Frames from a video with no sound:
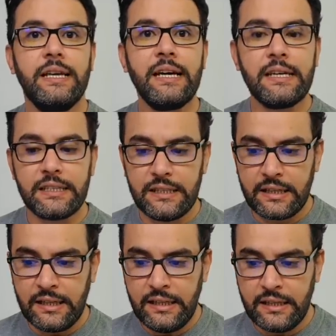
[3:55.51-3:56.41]

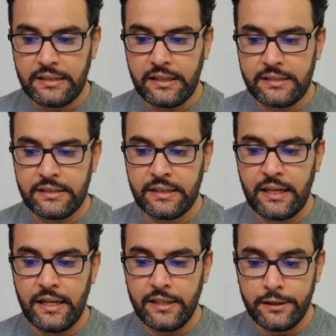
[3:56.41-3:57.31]
اقتراحات
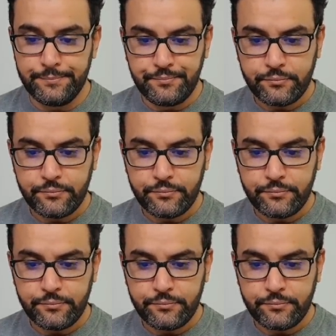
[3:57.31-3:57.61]
أصدقائي